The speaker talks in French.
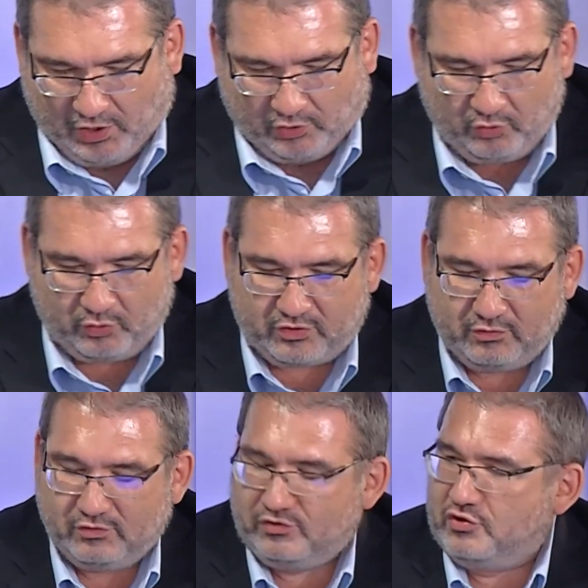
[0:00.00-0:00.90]
Donc,
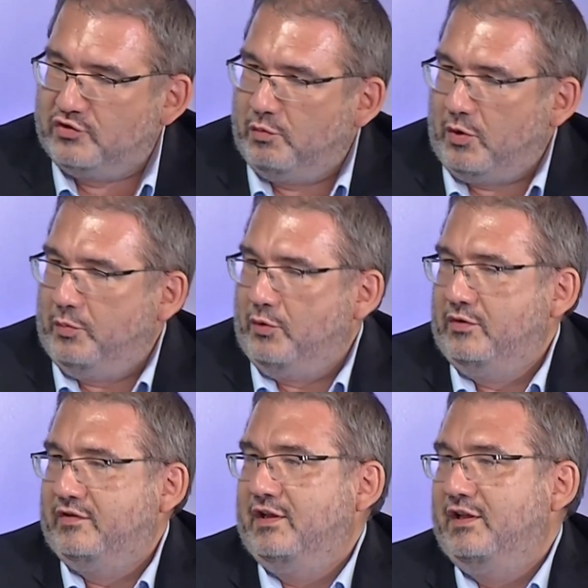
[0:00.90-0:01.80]
ce que je vous
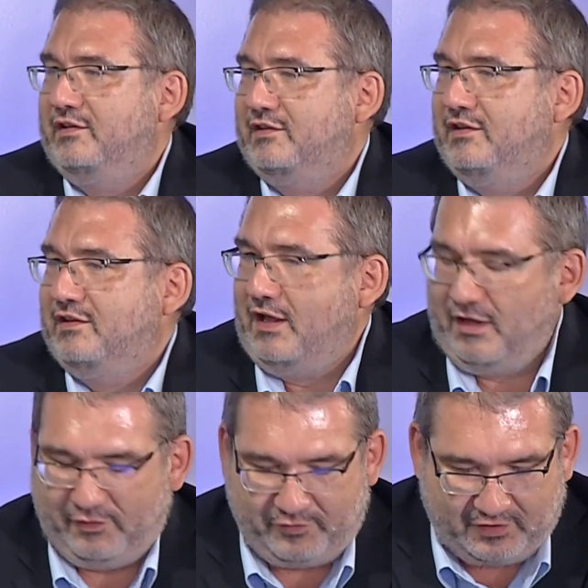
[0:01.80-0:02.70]
propose, et ce qui
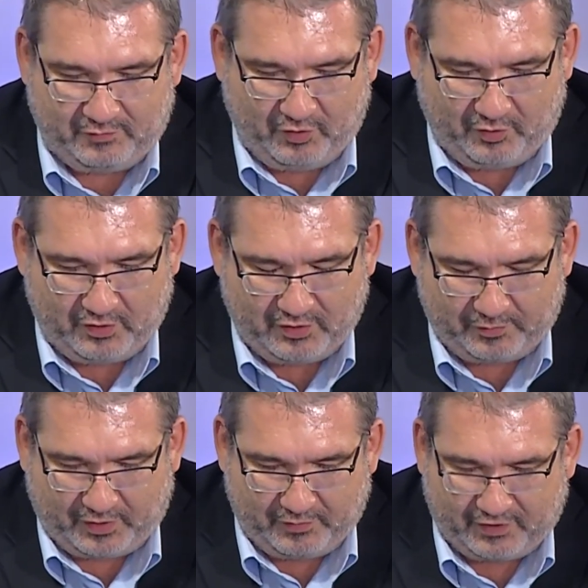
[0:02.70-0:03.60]
sera effectivement euh,
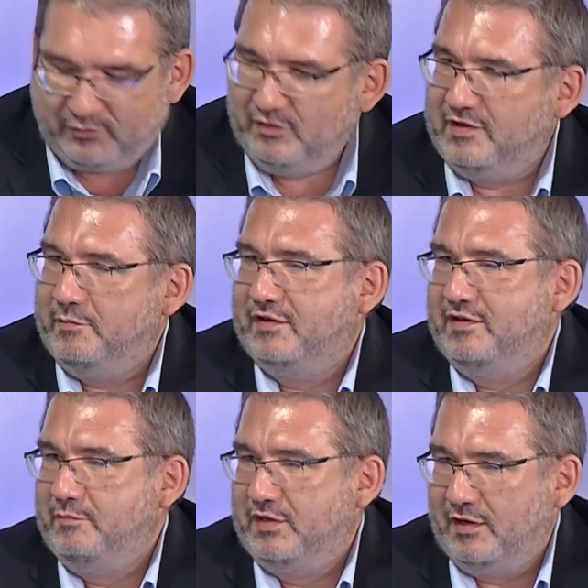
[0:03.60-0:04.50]
pris par la suite, c'est
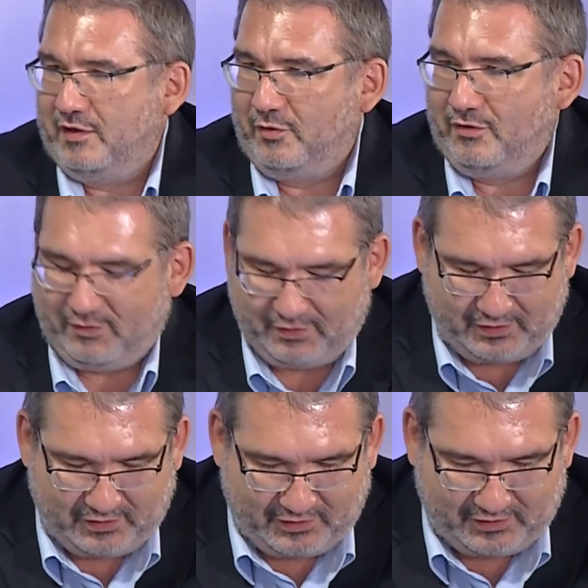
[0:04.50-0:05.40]
Maxime qui reprend,
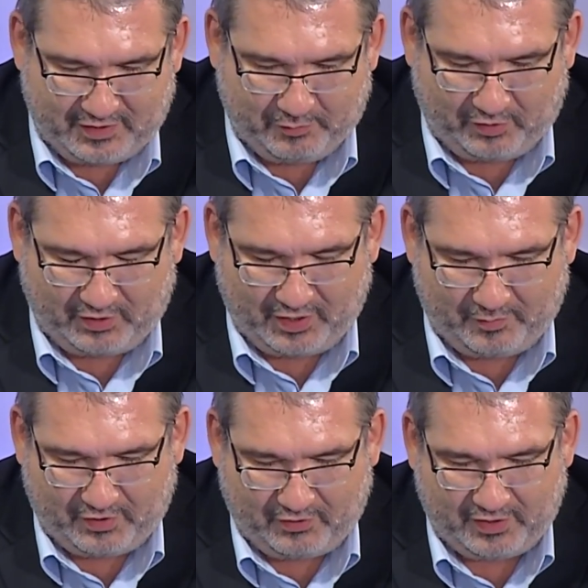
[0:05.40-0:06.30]
euh, qui prend la
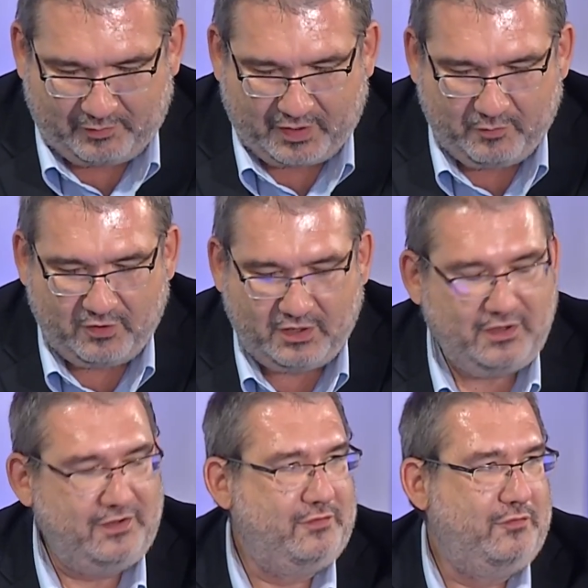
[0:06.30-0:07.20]
parole après moi,
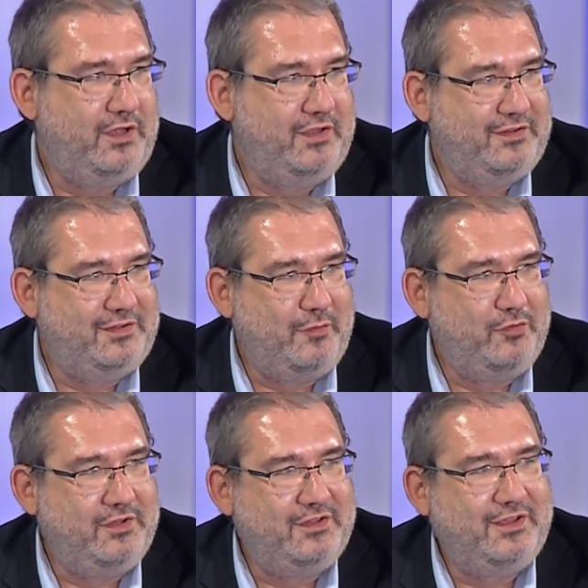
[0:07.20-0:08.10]
et ce ça sera
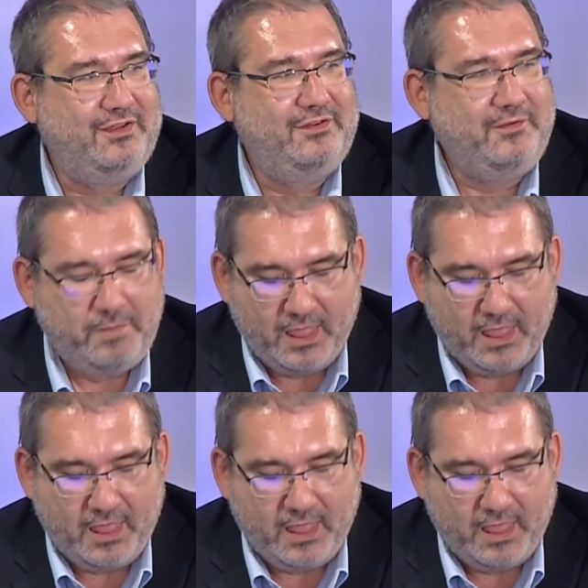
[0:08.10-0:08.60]
plus intéressant.